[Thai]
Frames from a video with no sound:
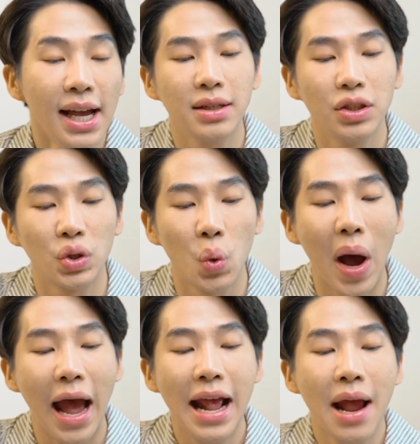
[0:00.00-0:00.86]
ก็คือตั
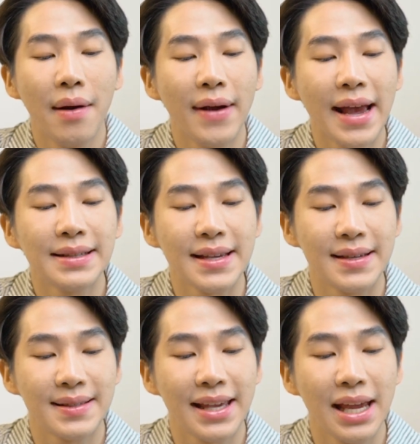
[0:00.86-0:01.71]
ว
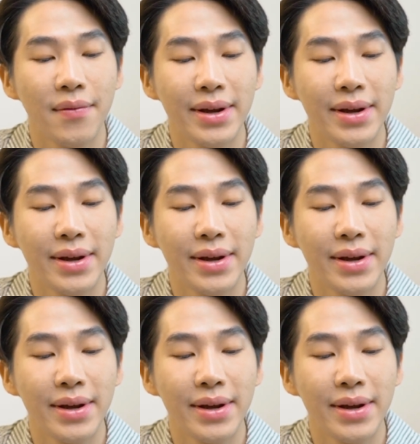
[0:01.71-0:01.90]
Resiskin